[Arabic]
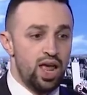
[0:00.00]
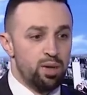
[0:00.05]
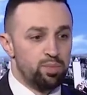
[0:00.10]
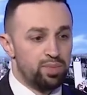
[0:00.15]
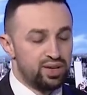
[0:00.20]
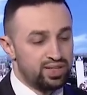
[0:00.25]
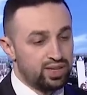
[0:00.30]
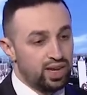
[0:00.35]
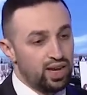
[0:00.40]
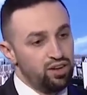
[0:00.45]

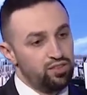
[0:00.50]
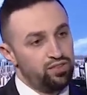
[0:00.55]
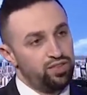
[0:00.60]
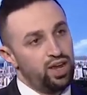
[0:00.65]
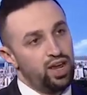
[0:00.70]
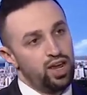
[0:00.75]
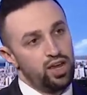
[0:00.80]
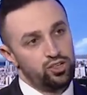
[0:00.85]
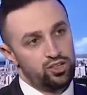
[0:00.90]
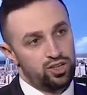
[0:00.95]
بس كان
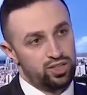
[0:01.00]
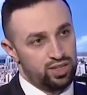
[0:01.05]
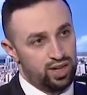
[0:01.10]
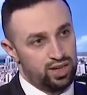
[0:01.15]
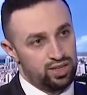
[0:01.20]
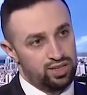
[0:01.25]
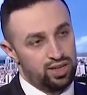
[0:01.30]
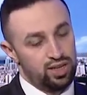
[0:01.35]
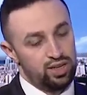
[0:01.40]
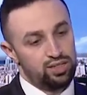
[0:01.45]
في هاجس
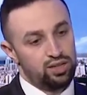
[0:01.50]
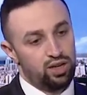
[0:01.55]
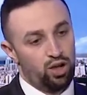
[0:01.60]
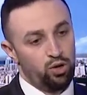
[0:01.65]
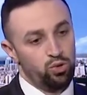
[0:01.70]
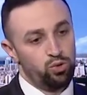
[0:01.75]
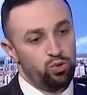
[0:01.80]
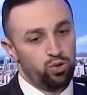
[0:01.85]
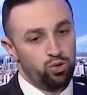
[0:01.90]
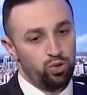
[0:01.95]
اساسي
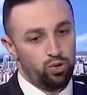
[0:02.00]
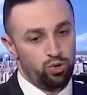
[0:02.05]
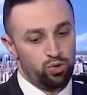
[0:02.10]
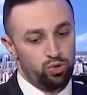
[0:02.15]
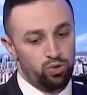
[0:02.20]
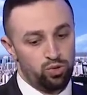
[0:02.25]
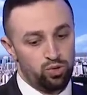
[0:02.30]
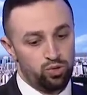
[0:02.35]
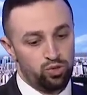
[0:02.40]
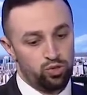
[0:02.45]
عندهم
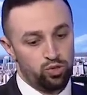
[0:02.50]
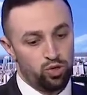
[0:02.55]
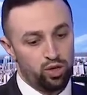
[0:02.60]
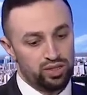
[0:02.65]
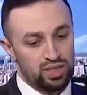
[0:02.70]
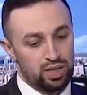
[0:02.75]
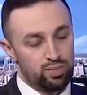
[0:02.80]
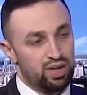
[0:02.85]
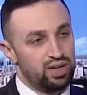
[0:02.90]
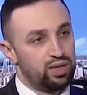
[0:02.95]
انه
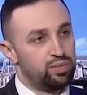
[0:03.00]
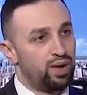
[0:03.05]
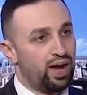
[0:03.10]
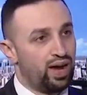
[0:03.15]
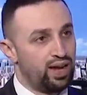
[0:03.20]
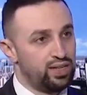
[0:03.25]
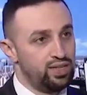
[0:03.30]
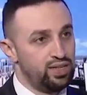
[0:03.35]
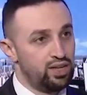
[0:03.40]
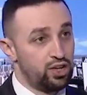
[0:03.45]
تعتمد
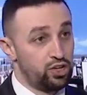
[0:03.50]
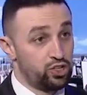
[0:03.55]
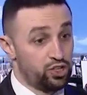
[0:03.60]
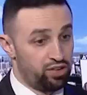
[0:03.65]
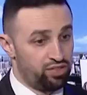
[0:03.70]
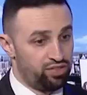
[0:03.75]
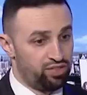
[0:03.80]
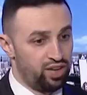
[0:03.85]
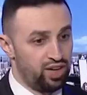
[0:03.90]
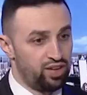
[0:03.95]
معايير
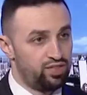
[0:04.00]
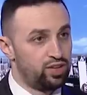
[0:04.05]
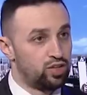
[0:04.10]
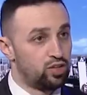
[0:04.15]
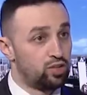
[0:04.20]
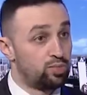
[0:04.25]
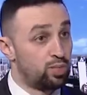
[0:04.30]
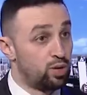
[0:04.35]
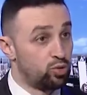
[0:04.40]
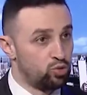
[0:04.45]
شفافه
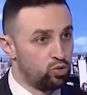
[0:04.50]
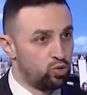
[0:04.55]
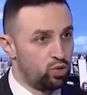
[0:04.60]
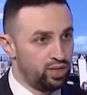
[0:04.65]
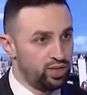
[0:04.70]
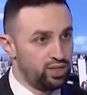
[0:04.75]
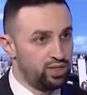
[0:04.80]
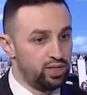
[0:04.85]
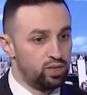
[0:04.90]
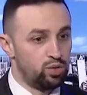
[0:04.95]

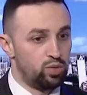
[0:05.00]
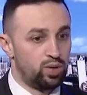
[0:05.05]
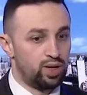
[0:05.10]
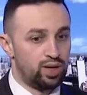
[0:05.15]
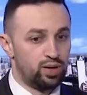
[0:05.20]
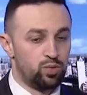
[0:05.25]
وموضوعيه و...